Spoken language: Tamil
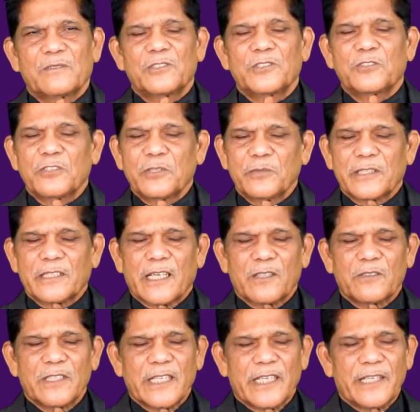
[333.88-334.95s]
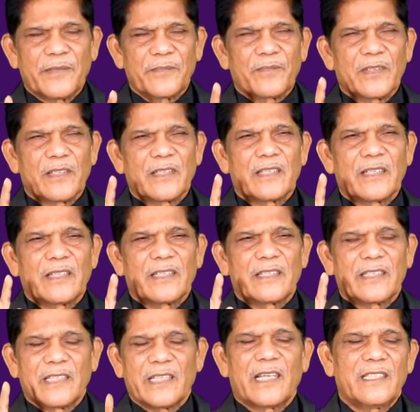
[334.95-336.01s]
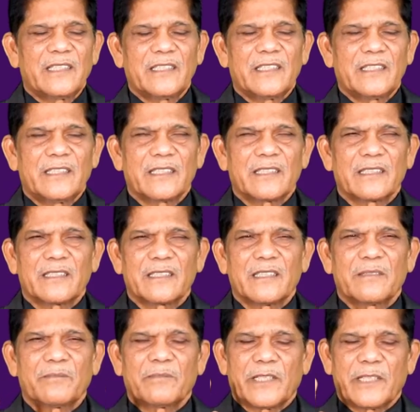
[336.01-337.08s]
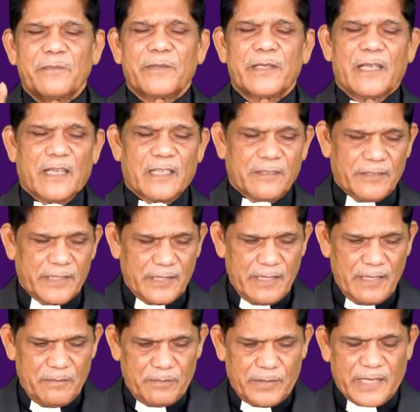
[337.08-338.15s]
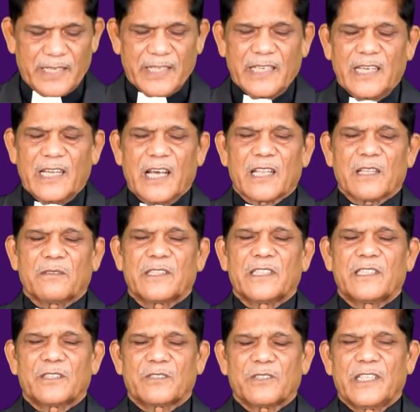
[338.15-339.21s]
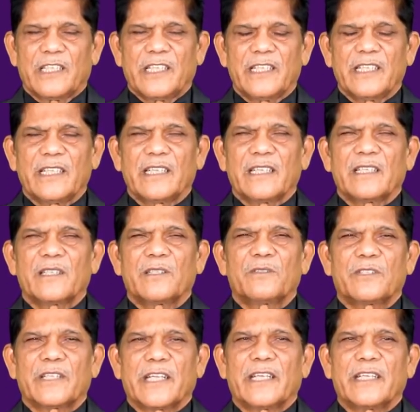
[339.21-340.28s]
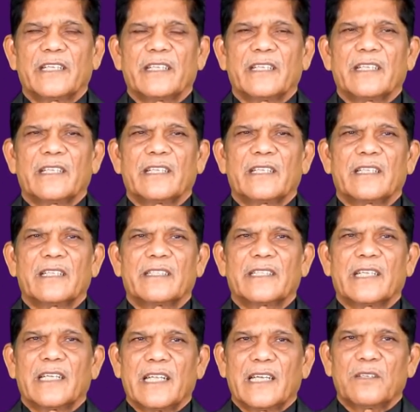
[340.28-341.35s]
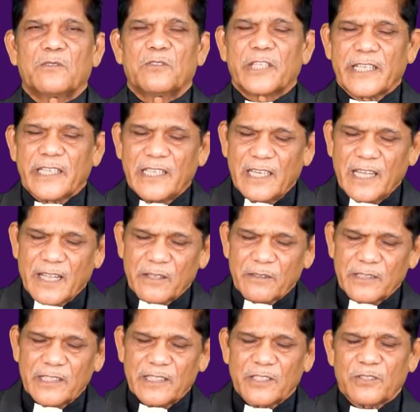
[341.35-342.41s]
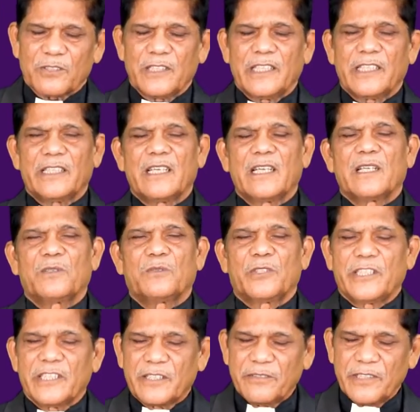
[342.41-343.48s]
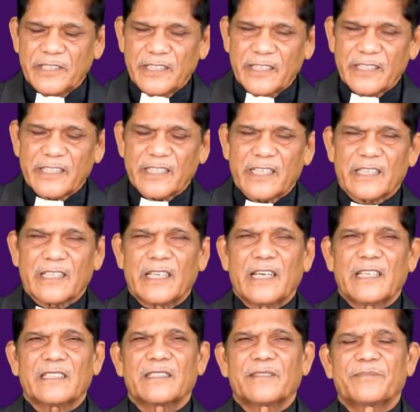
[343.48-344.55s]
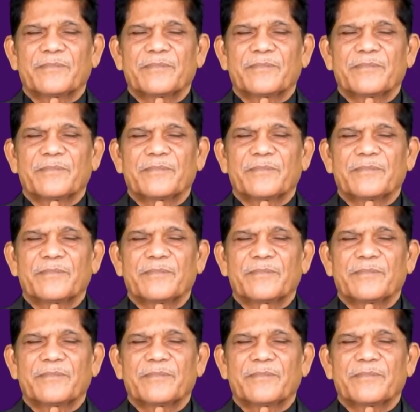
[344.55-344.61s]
உன் குடும்பத்தார் உன்னை இகழ்ந்து மதிப்பில்லாதவன் பணம் இல்லாதவன் என்று சொல்லி உன்னை நல்ல உடை இல்லாதவன் என்று சொல்லி ஒதுக்கி வைத்திருக்கிறார்களாம்